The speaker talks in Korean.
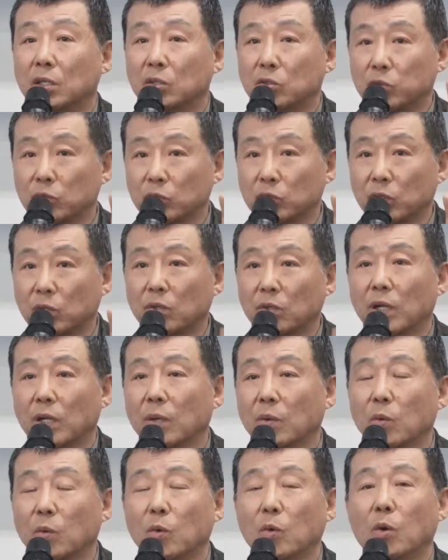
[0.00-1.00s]
충성을
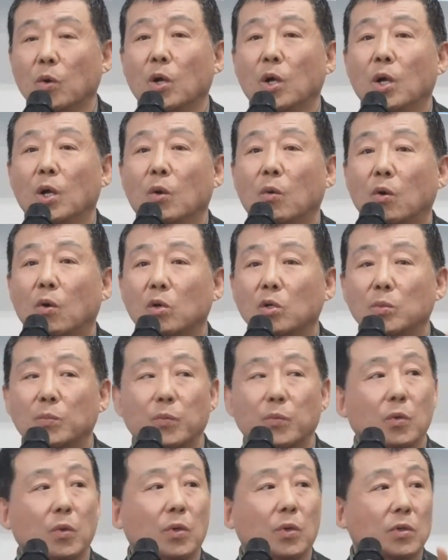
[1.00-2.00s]
하고
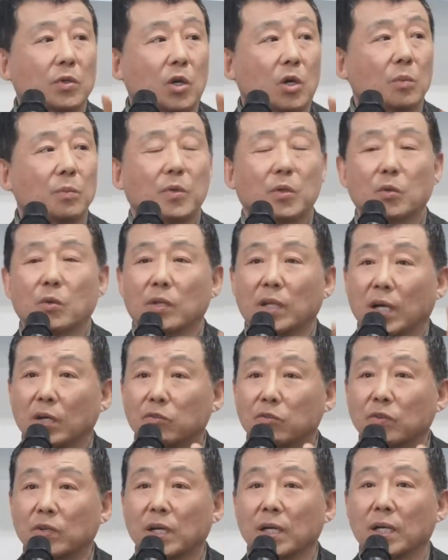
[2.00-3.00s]
월급도 경비도 다
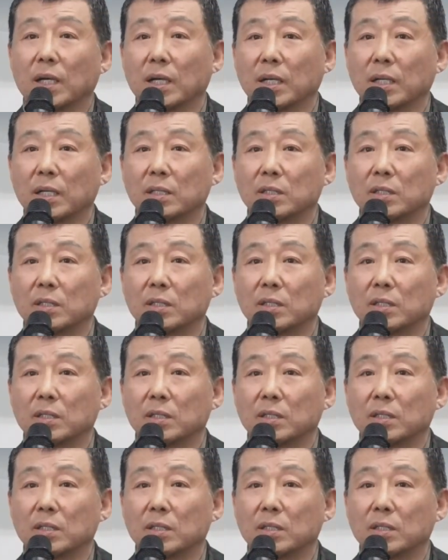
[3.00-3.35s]
국가